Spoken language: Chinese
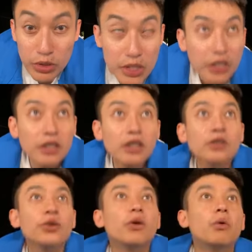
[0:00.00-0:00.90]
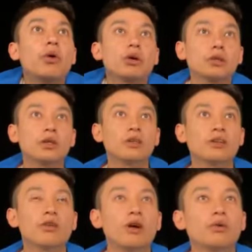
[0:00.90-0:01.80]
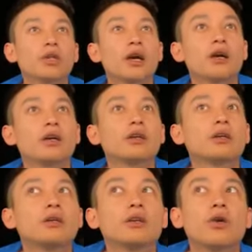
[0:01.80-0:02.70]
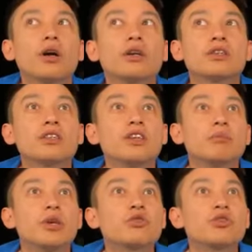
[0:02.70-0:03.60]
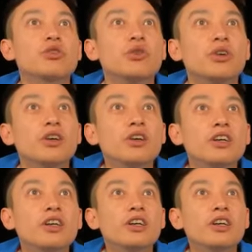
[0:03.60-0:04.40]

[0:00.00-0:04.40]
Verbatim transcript: 云仙乐园，哇哇，我大概可能快二十年没去过了。